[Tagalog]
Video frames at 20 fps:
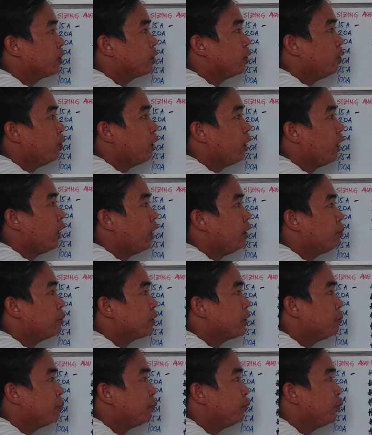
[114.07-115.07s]
So ang
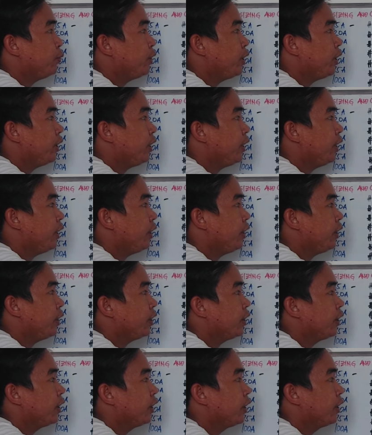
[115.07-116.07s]
kakalabasan po niyan ay
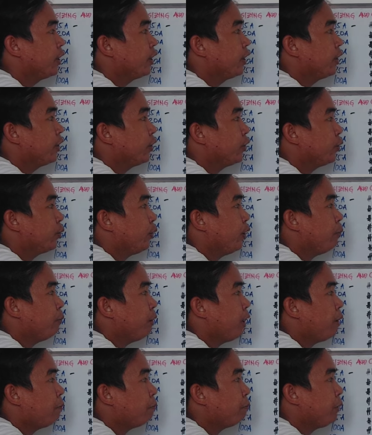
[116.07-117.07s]

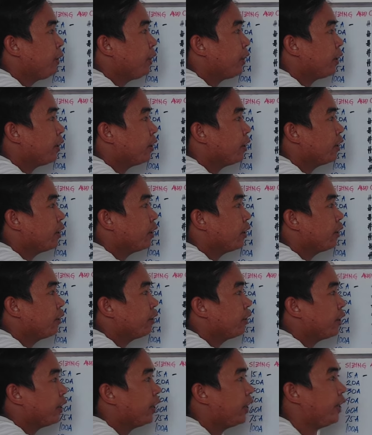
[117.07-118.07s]
12 ampere.
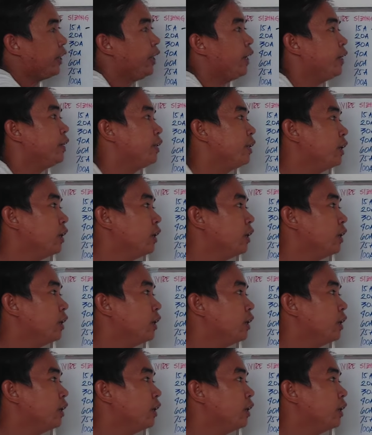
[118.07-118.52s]
Ayan.